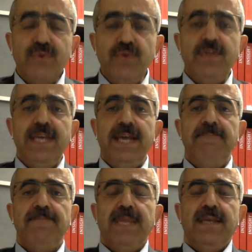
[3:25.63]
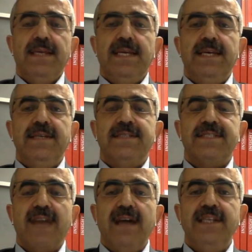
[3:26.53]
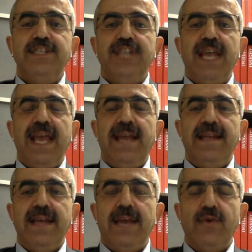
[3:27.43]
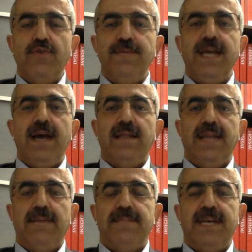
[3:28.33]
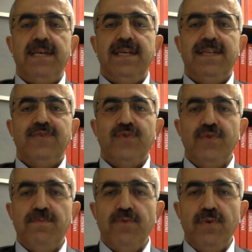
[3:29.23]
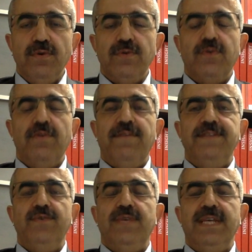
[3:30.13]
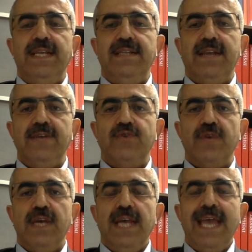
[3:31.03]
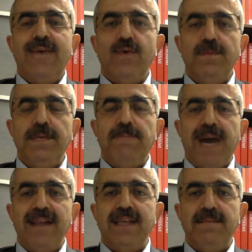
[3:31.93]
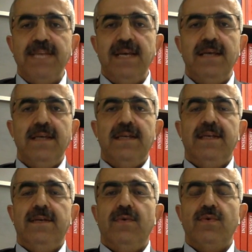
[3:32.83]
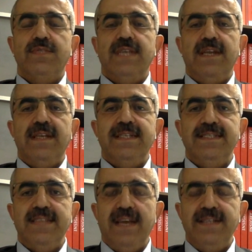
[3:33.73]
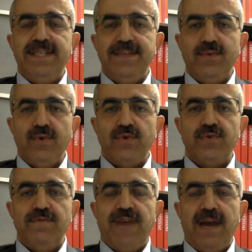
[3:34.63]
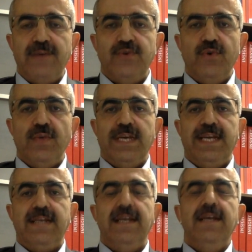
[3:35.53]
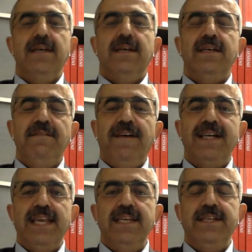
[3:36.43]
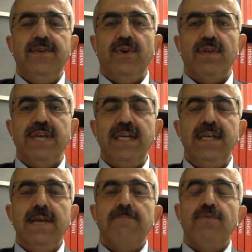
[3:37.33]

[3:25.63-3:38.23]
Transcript: Türkiye e, sadece e, ekonomik anlamda çünkü bu körfez ülkeleri daha çok ekonomik bağlamda e, uluslararası siyasetin konusu ve aktörü olarak evet. e, ifade ediliyorlar.